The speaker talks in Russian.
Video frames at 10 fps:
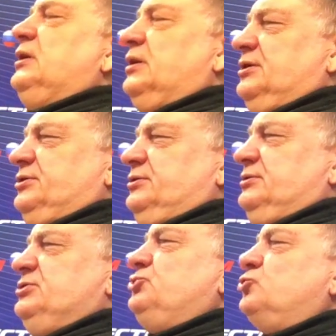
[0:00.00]

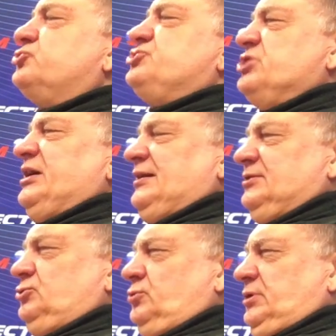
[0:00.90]
и тот чай,
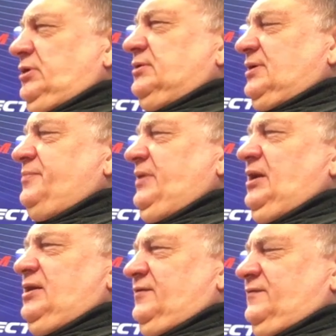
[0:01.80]
который
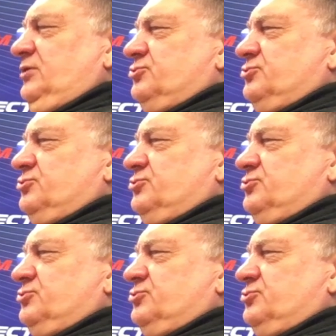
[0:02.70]
камелиевый,